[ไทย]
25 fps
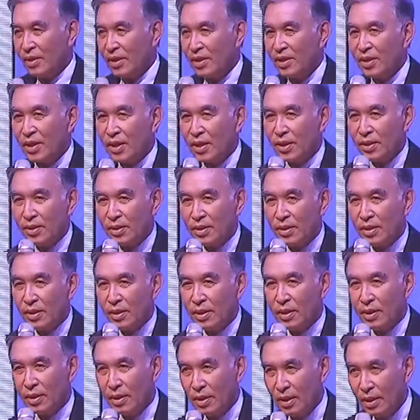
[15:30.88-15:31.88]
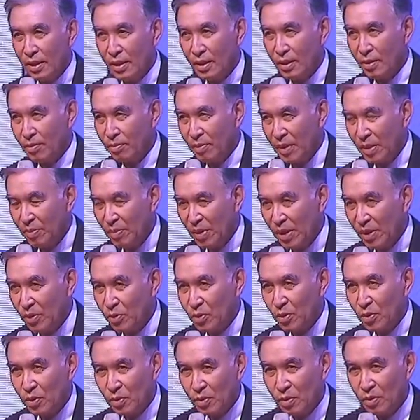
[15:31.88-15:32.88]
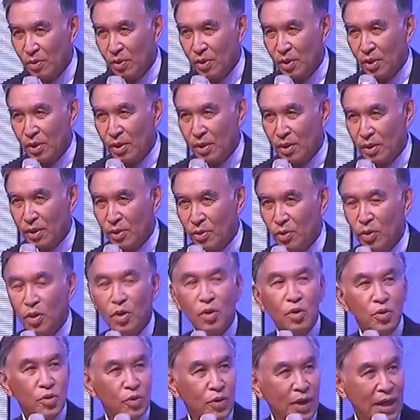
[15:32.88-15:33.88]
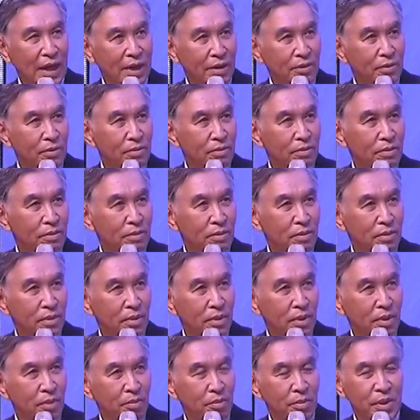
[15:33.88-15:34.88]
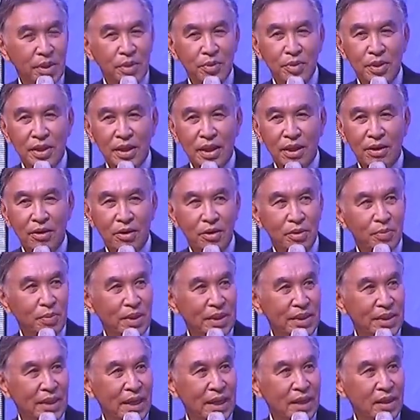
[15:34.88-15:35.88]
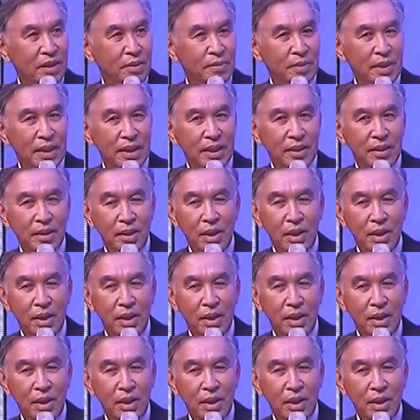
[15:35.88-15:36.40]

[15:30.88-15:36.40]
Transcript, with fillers: research มันมีอยู่ทั่วโลกอยู่แล้วมันอยู่ที่เราเอามาใช้หรือไม่